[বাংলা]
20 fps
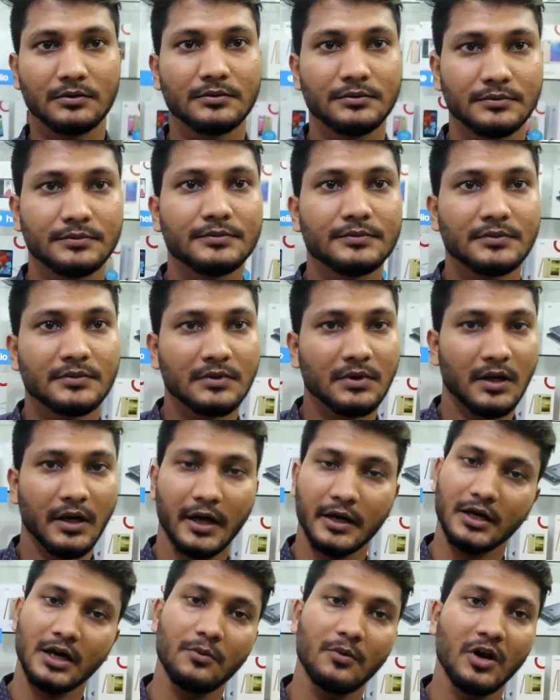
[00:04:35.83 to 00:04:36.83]
আর
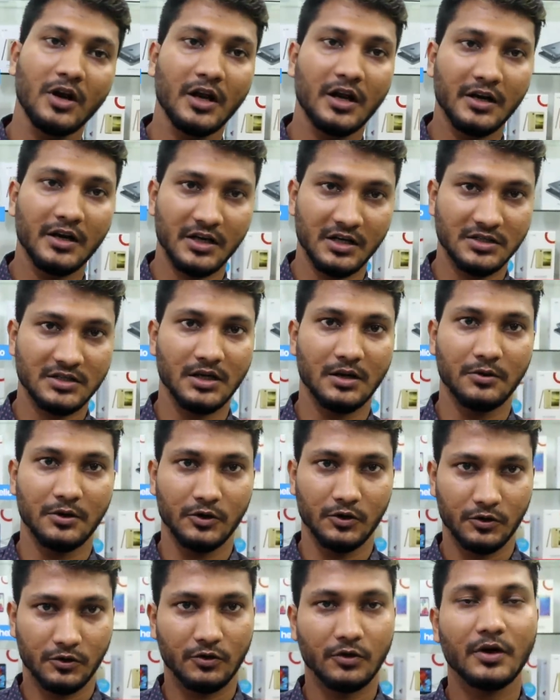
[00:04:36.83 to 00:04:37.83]
একটাই ভেরিয়েন্ট আসছে
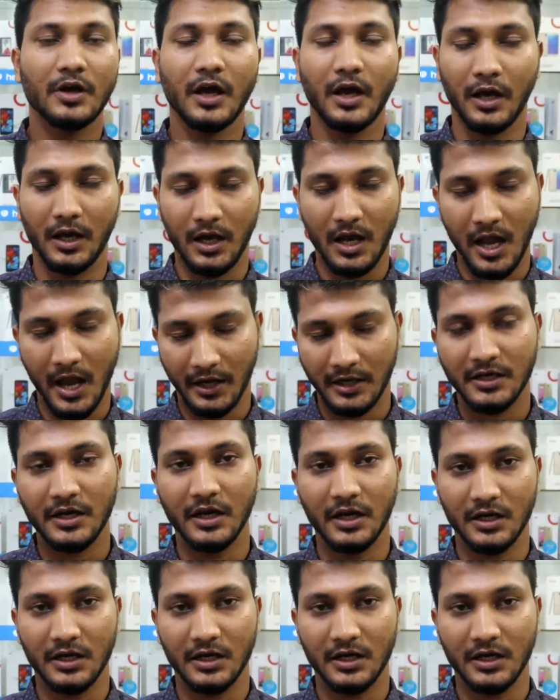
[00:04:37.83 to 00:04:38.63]
একটাই ভেরিয়েন্ট আসছে